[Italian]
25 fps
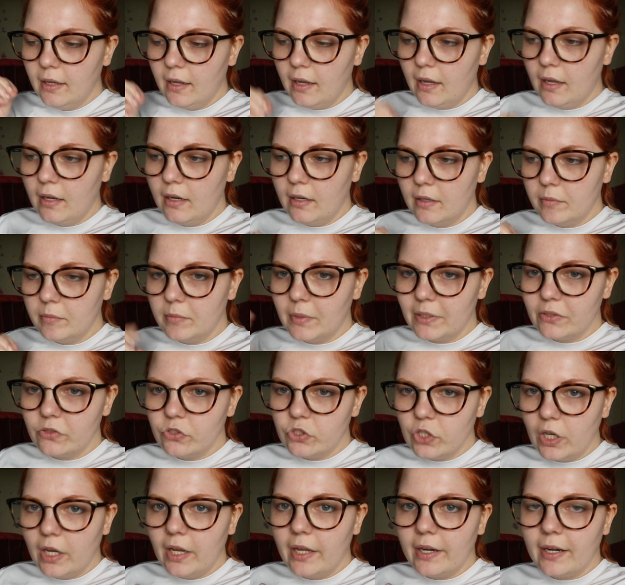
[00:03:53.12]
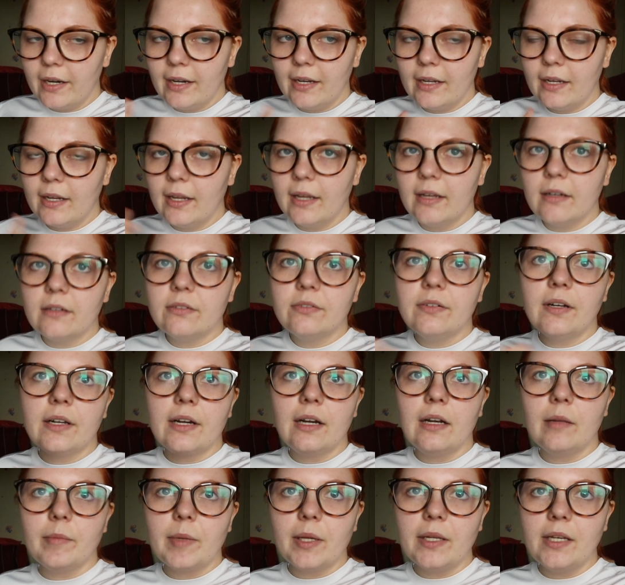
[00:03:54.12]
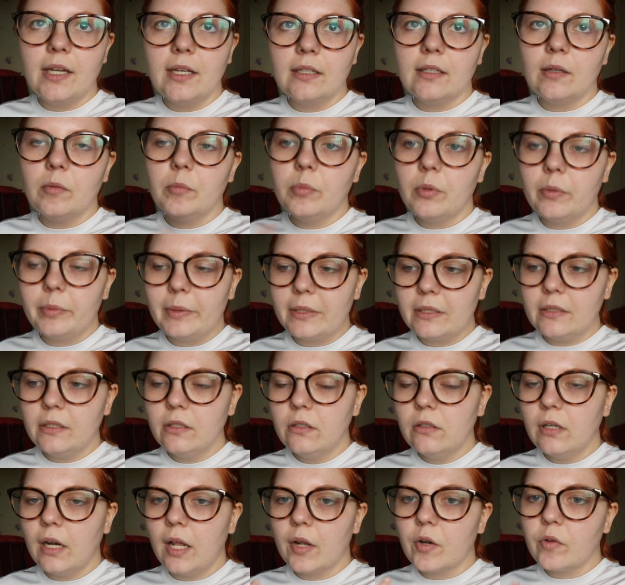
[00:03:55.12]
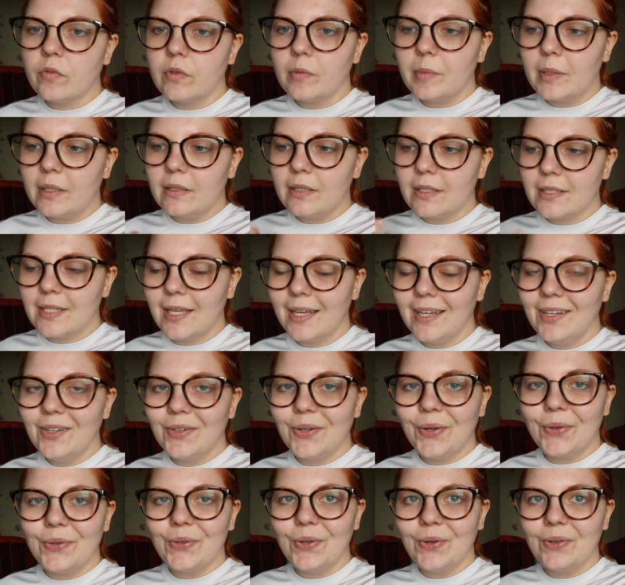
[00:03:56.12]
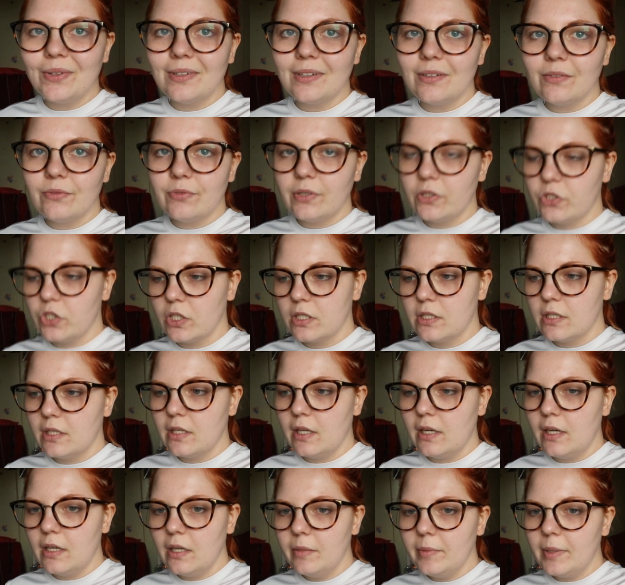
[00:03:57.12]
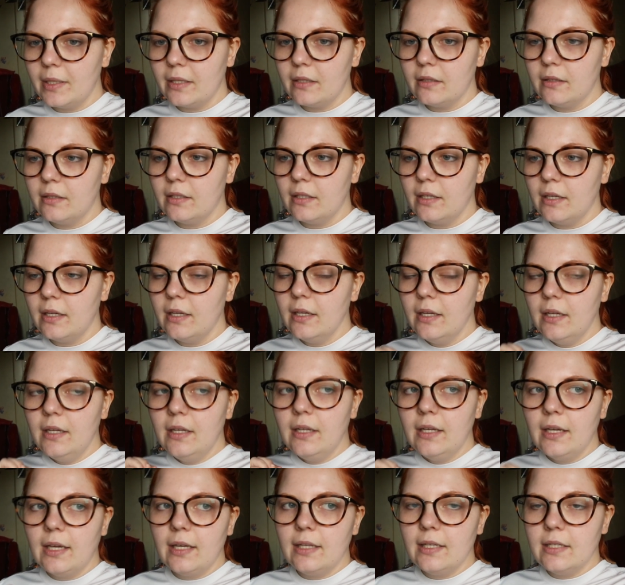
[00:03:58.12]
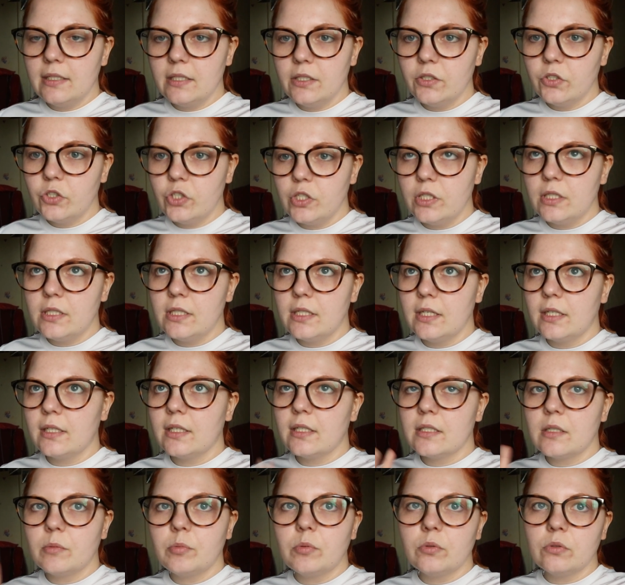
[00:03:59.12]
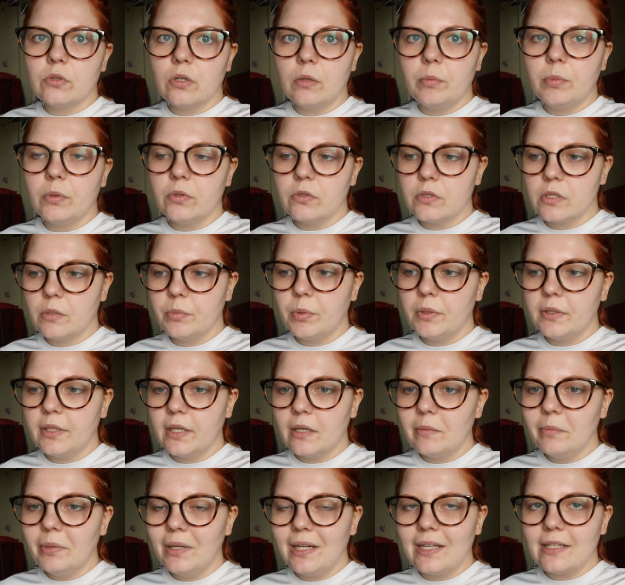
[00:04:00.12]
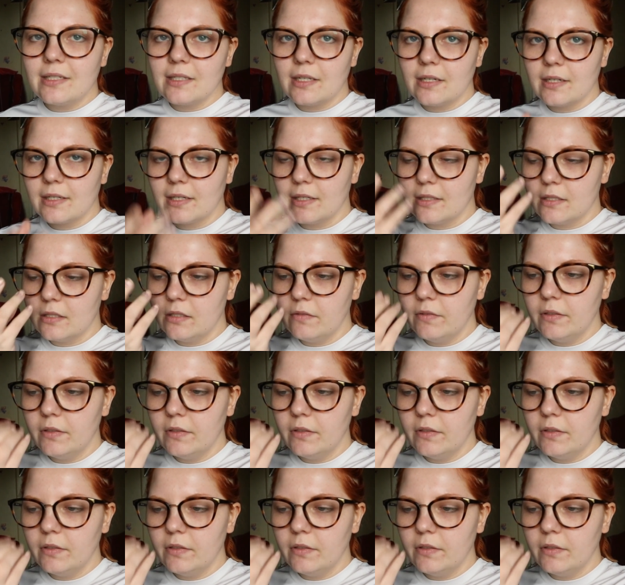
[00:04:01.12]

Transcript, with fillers: al mangiare e a fare la mia dieta un po' particolare ovviamente se io non facessi gli allenamenti e gli esercizi anche se purtroppo non si può andare in palestra ragazzi